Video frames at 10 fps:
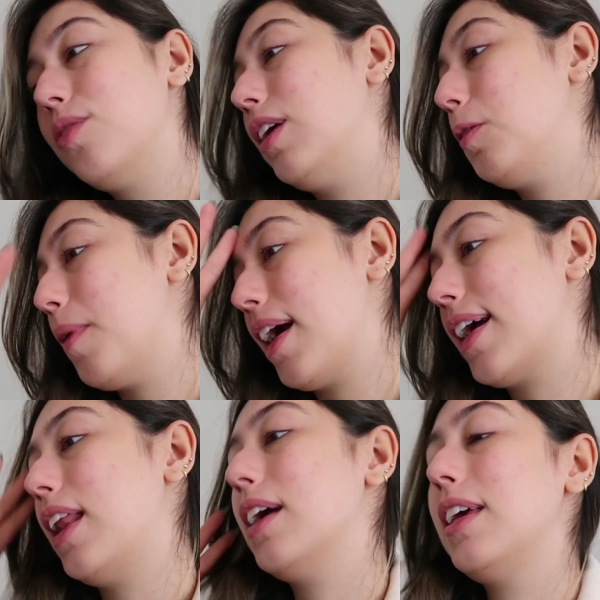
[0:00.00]
e eu tenho que pagar
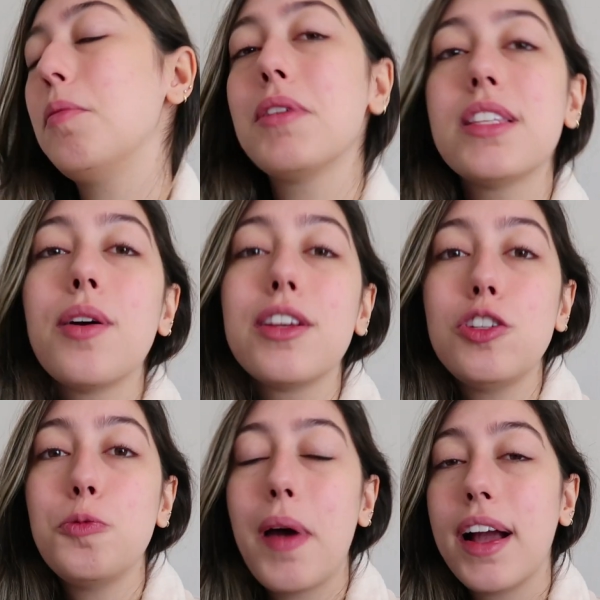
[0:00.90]
aquela guia mensal que a
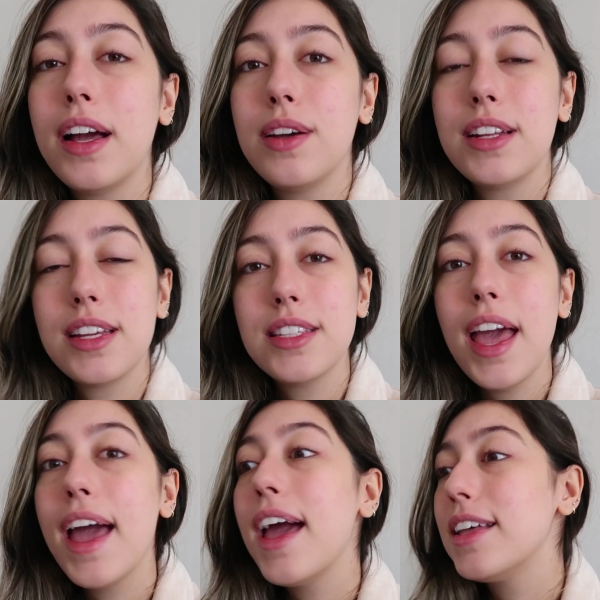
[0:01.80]
gente paga NSS
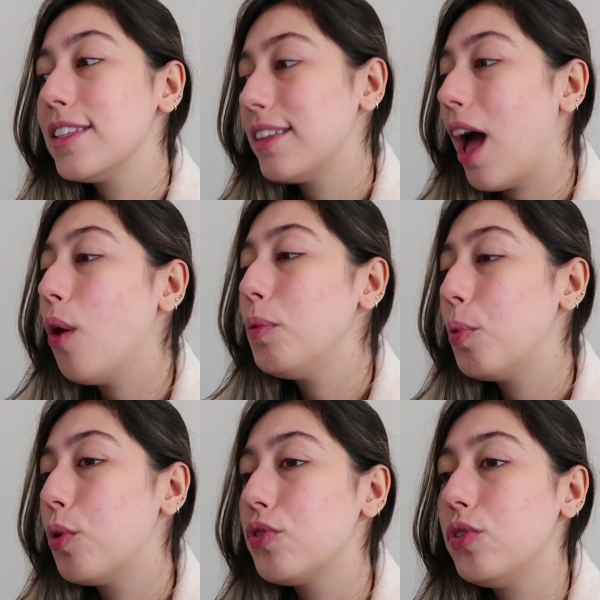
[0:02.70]
INSS e tal,
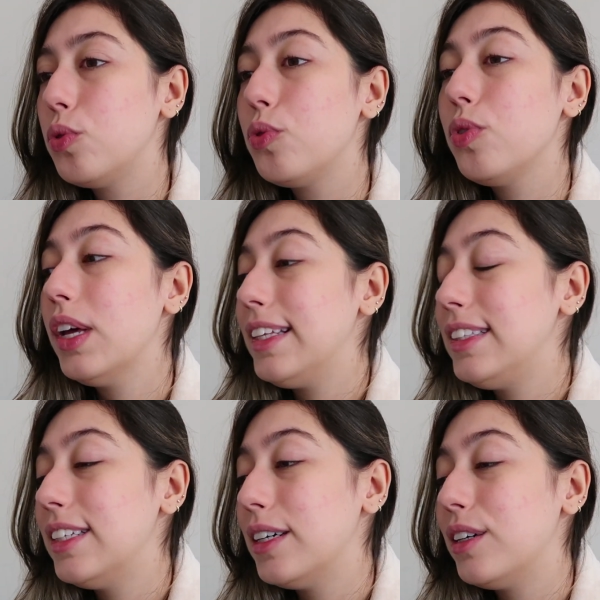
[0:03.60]
imposto e tudo.
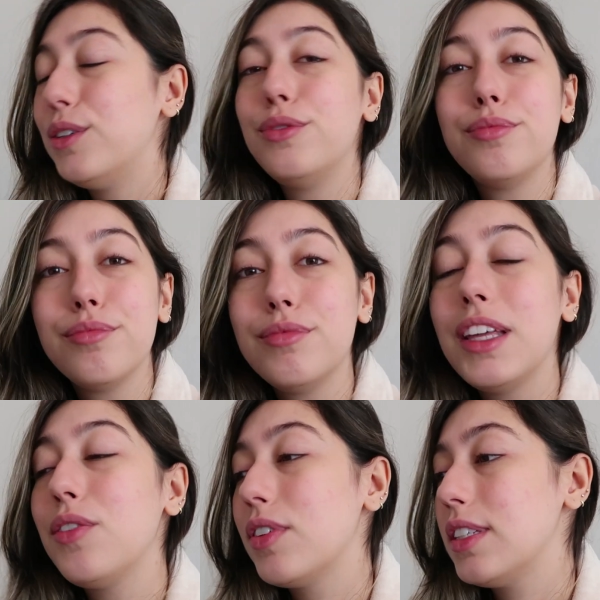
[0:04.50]
Então,
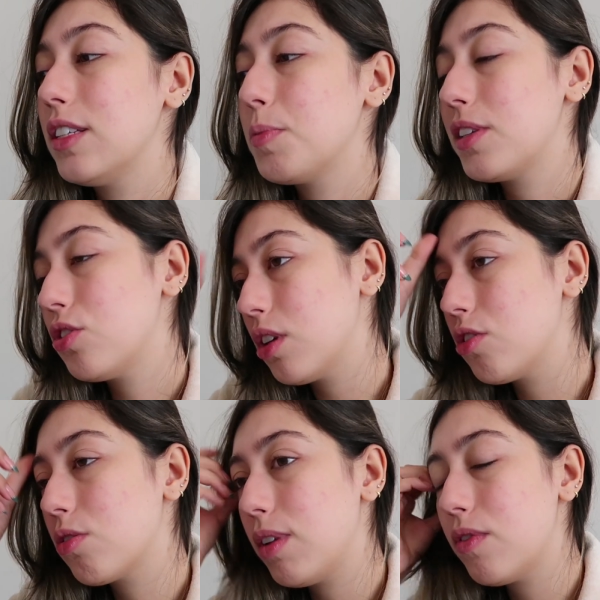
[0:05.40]
tem que fazer isso. Mas acho,
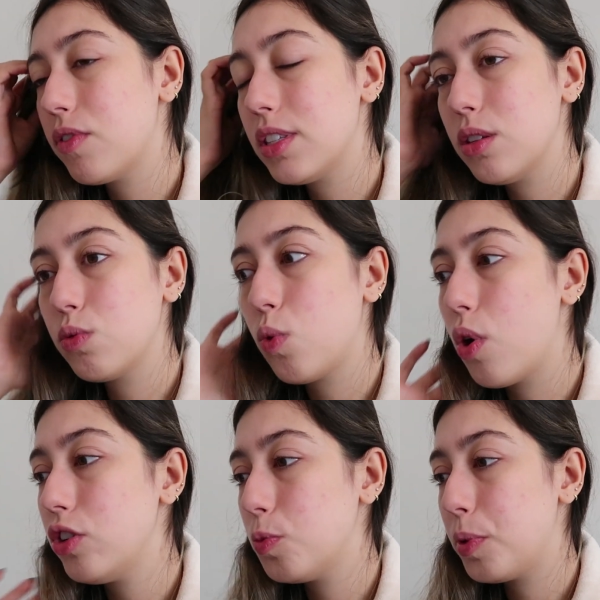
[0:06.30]
acho que eu nem vou fazer isso
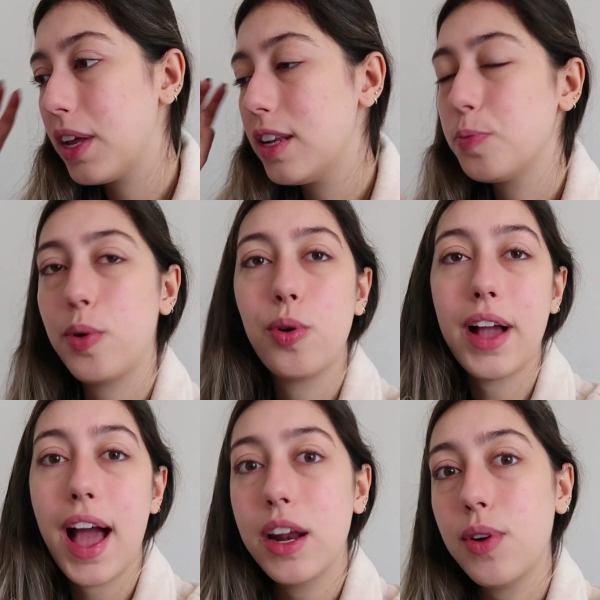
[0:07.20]
hoje, porque eles
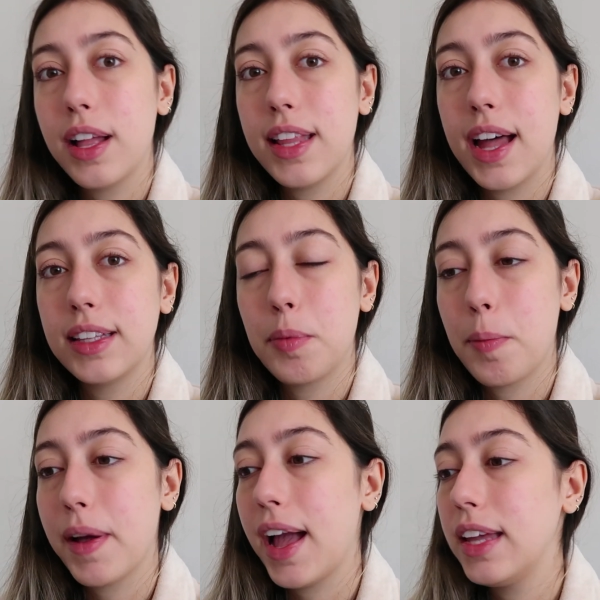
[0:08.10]
prorrogaram a data pra
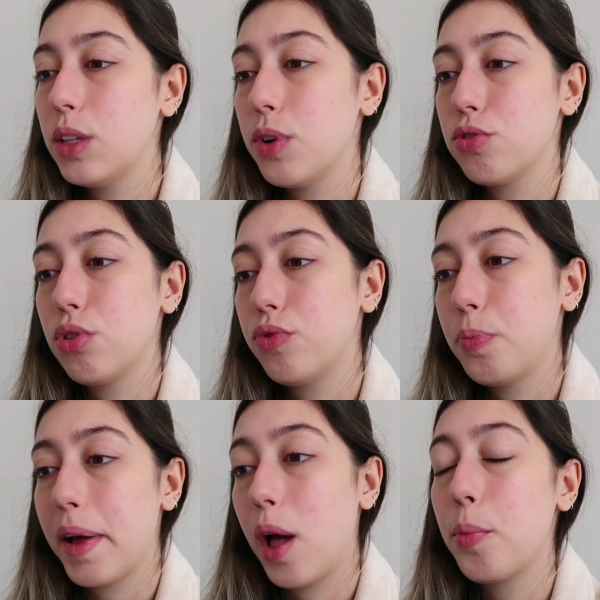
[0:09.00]
pagar, então acho que eu vou
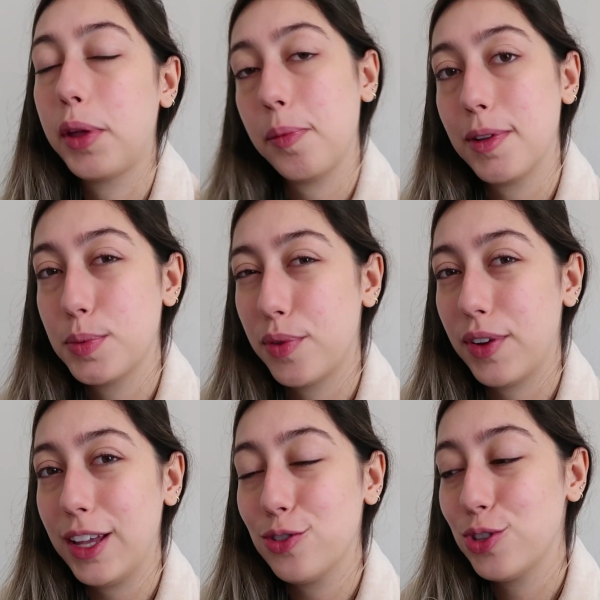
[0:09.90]
pagar um pouquinho mais pra
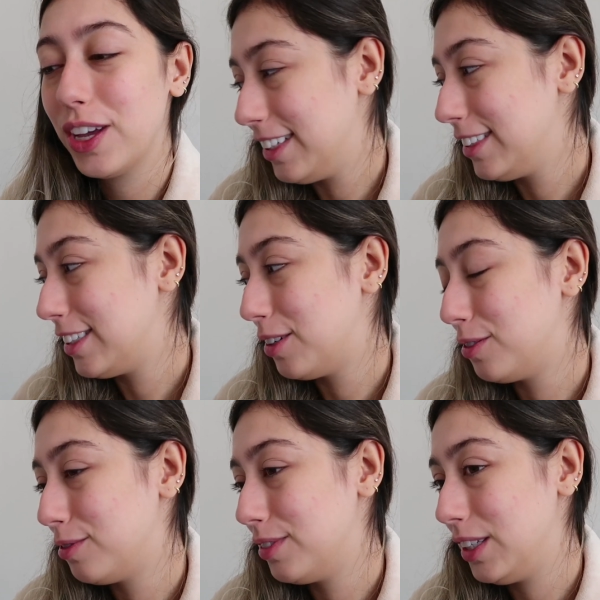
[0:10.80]
frente. Então,
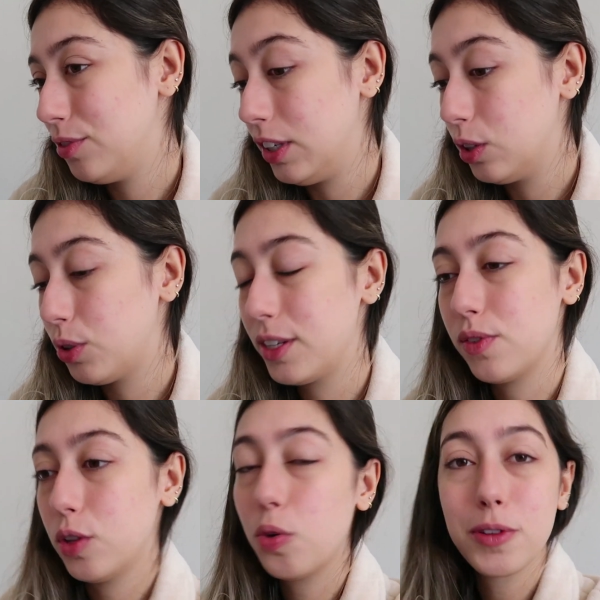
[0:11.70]
enfim, eu tô
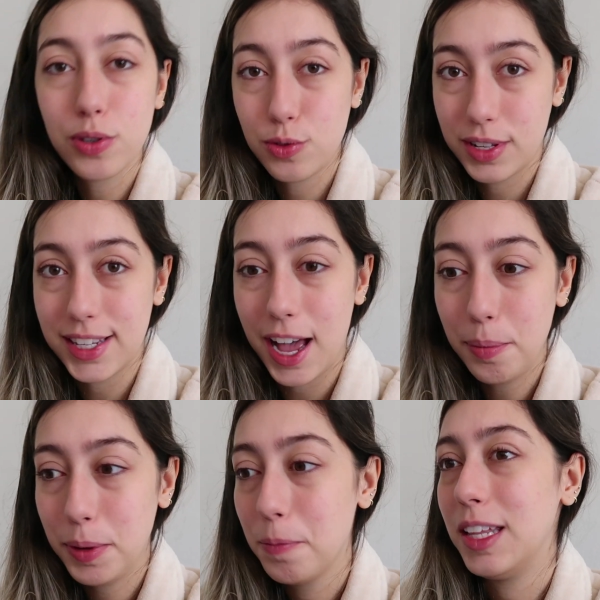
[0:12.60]
resolvendo algumas coisas no
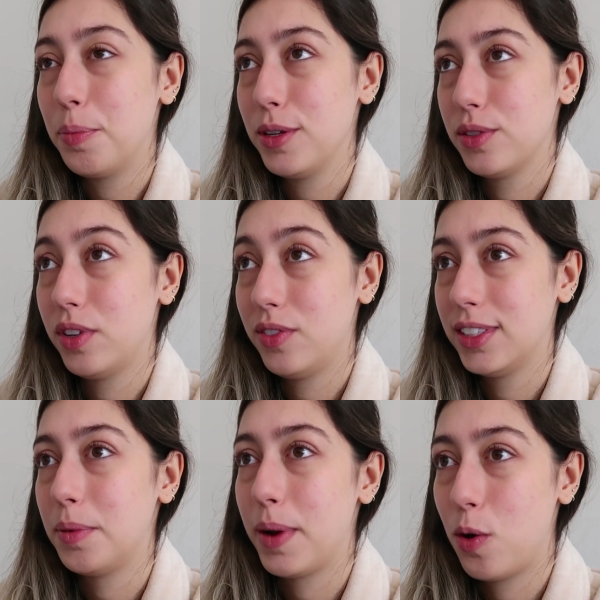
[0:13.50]
WhatsApp e depois eu vou
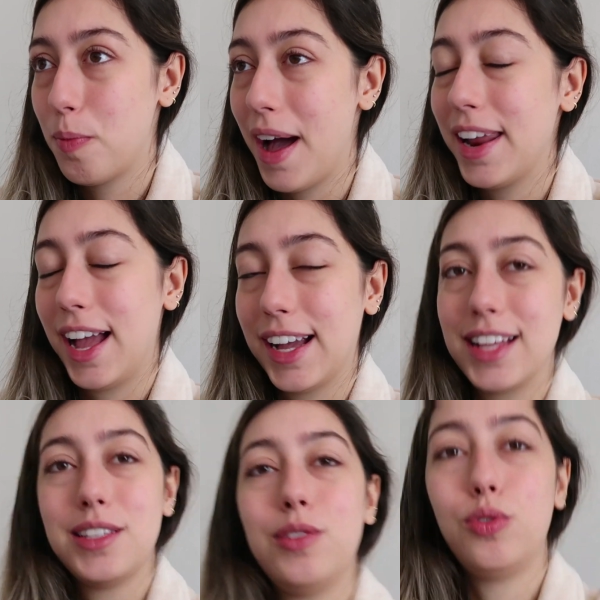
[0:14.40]
levantar pra arrumar a
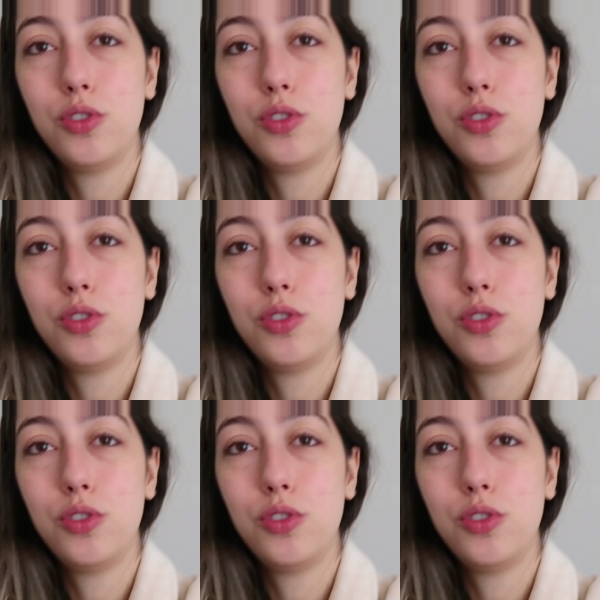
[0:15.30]
casa. Eu